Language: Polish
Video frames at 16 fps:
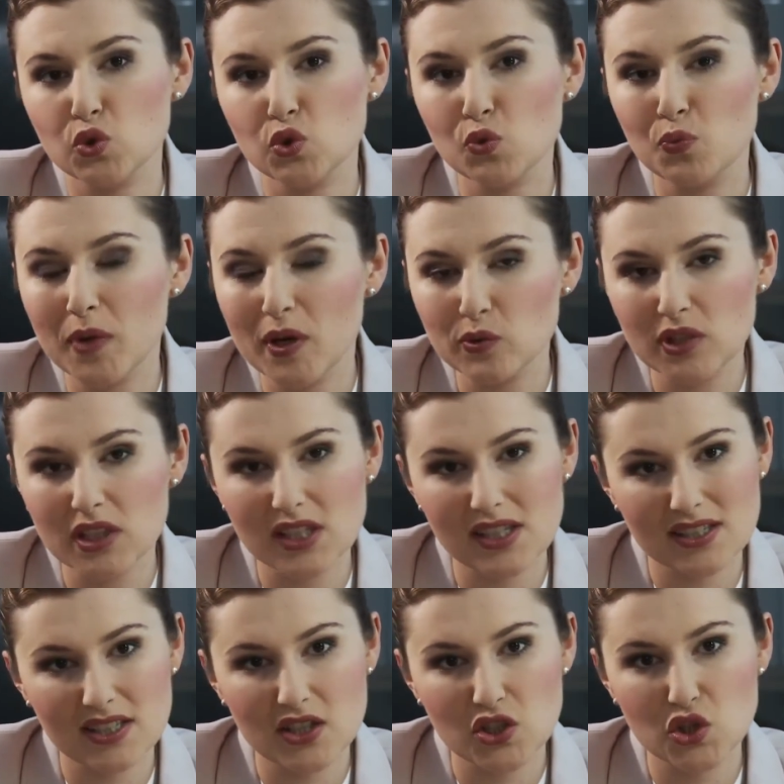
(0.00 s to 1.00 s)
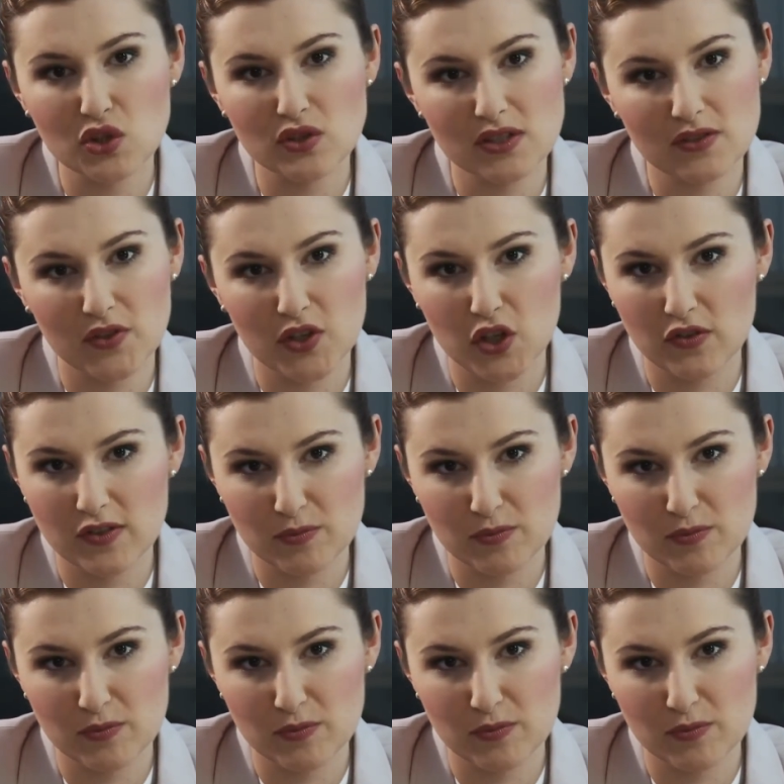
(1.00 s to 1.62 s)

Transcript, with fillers: zupełnie niezależni od swojego